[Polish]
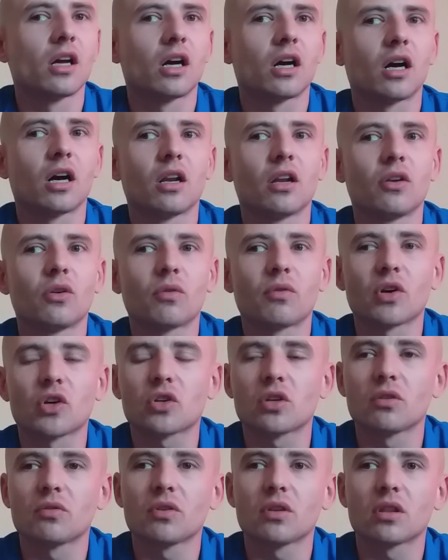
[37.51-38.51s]
ale no
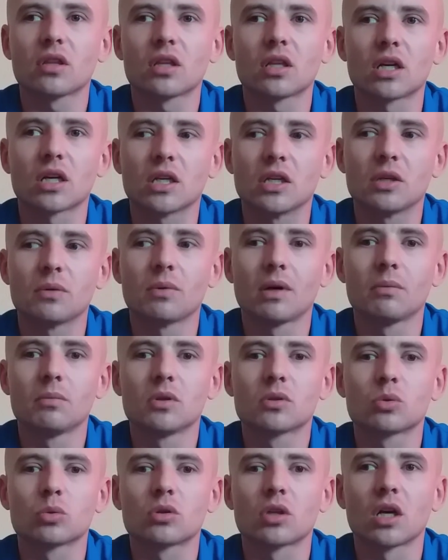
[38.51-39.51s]
właśnie widzę jakich
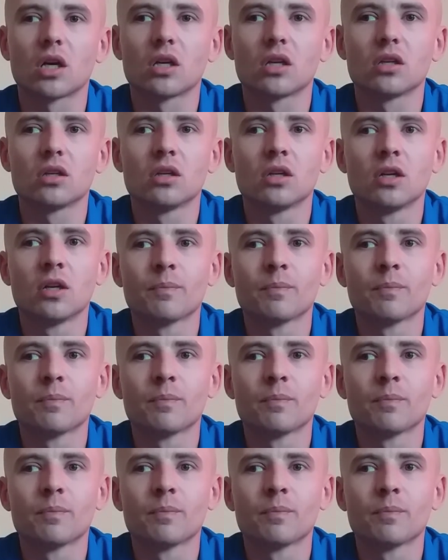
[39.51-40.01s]
mamy tutaj